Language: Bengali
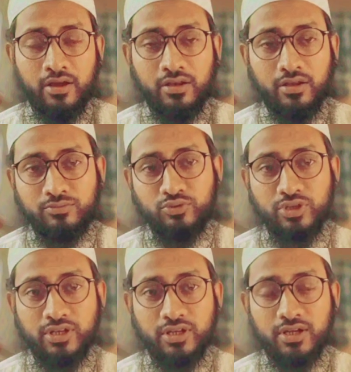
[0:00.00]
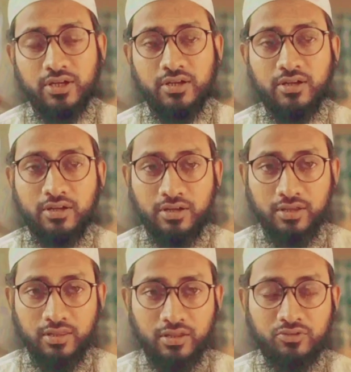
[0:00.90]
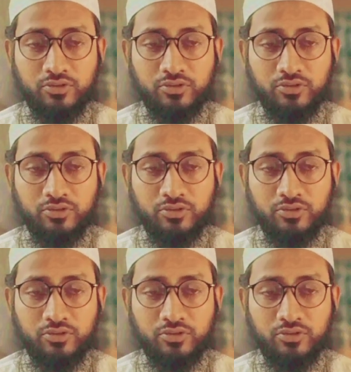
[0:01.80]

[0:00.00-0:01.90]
আলহামদুলিল্লাহ আল্লাহ